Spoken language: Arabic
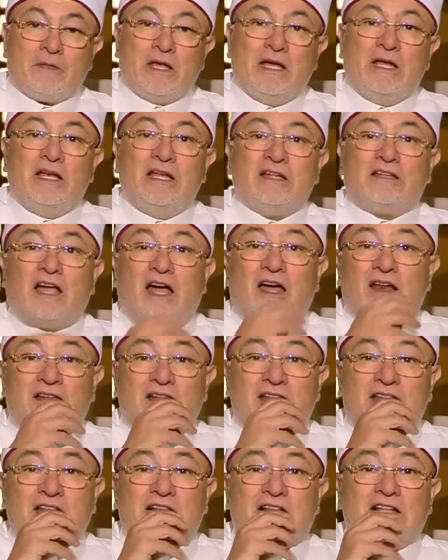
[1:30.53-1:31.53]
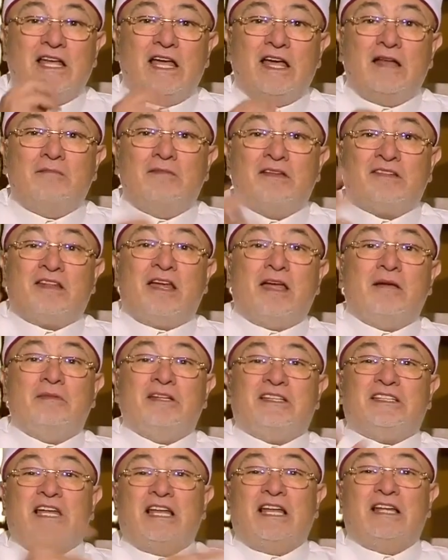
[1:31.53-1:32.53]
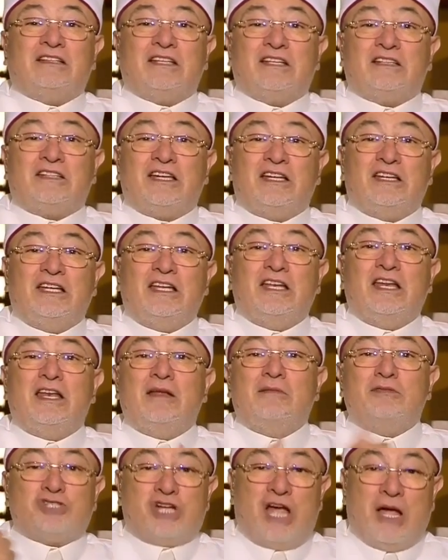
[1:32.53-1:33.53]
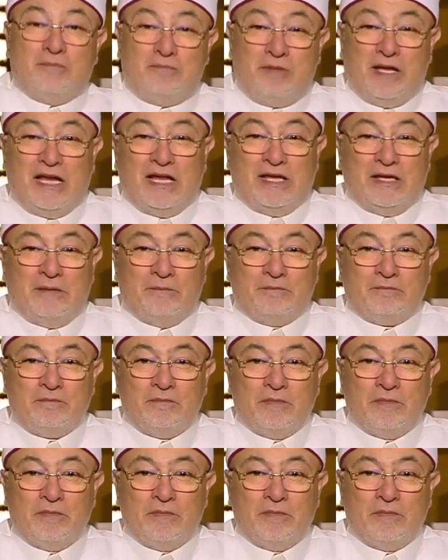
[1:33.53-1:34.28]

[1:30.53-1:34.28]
اللي تعرضت ليها المذاهب الثلاثه التانيين اللي مش حنبليه